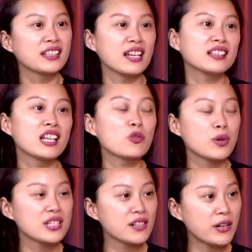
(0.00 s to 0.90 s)
那灯
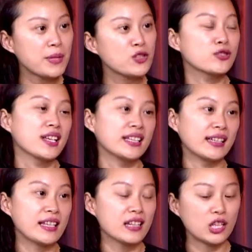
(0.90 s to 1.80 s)
光这方面就是很
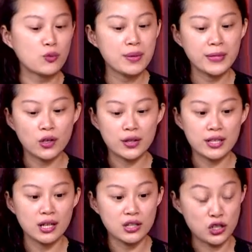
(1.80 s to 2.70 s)
难讲，因为没有一
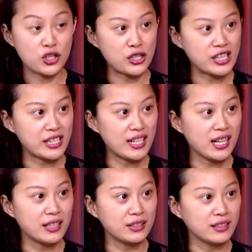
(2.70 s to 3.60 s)
个很实际、
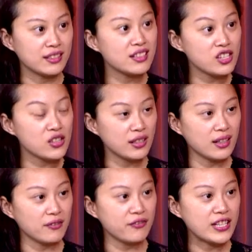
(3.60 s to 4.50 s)
很 c
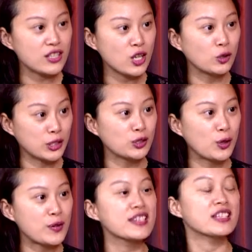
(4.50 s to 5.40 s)
a 口的
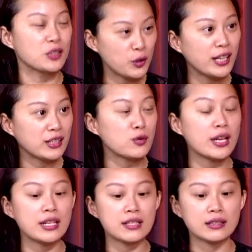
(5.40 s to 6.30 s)
东西，对，所
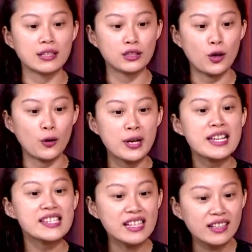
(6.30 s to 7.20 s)
以你只能用
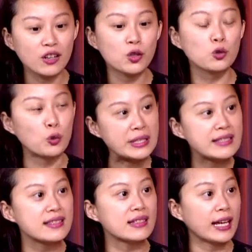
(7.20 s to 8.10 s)
尽量用文
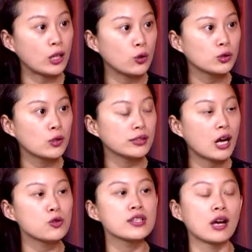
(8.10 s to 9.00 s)
字来沟通，然
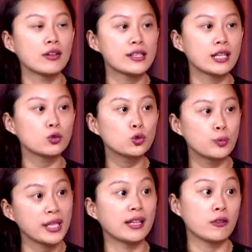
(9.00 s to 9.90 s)
后去找一些图
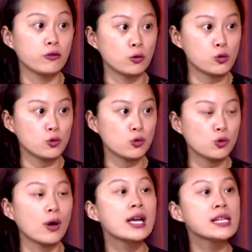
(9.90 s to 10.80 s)
片来辅助，
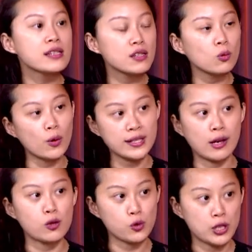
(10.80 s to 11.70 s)
说这是我想
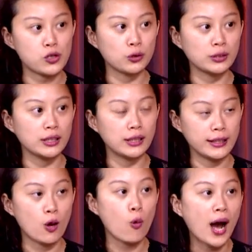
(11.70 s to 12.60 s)
要追求的一
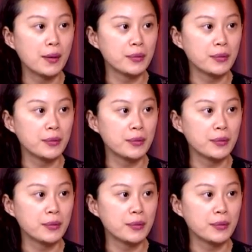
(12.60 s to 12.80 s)
个画